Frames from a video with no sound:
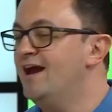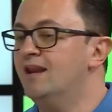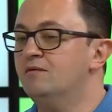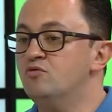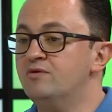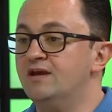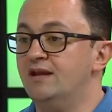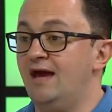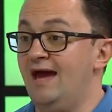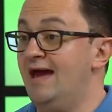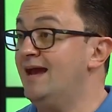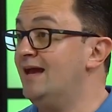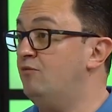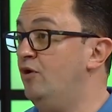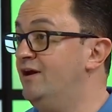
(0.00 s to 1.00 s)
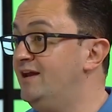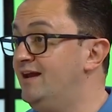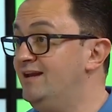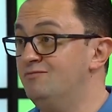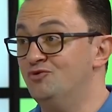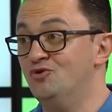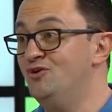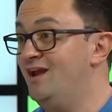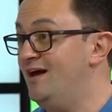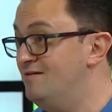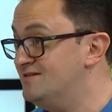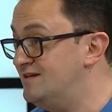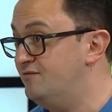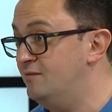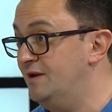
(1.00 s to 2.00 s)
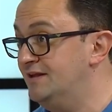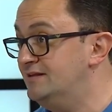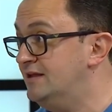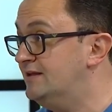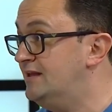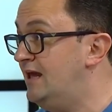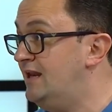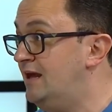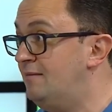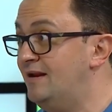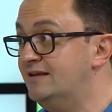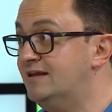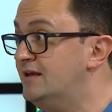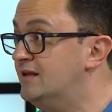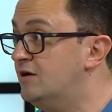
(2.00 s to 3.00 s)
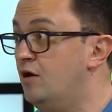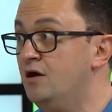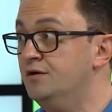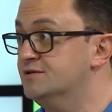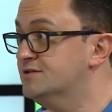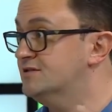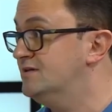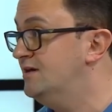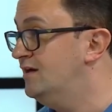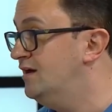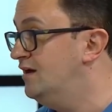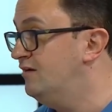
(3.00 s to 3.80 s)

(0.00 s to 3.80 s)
ان ممكن حاجه معينه احنا بنقولها مثلا في بلدنا تلاقيها ليها معنى تاني خالص